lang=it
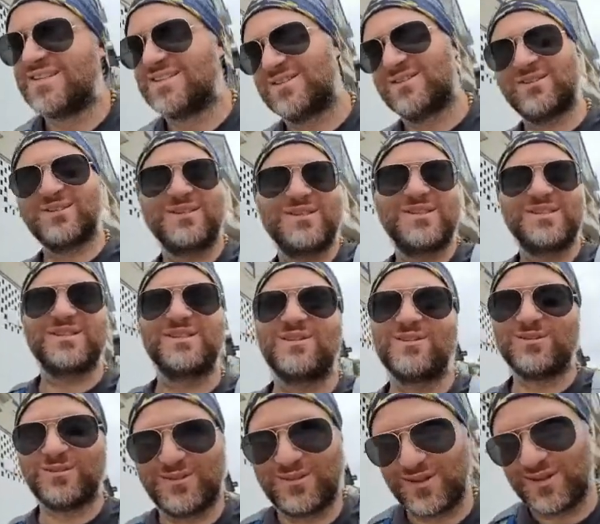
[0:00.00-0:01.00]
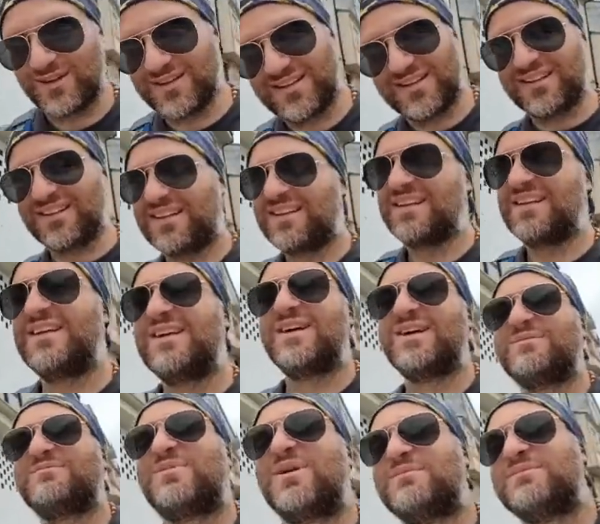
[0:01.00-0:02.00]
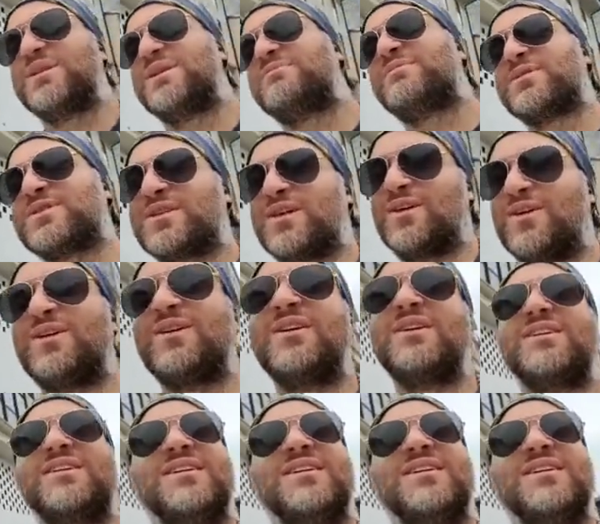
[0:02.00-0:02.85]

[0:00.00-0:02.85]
Sono distrutto, poi mi riposerò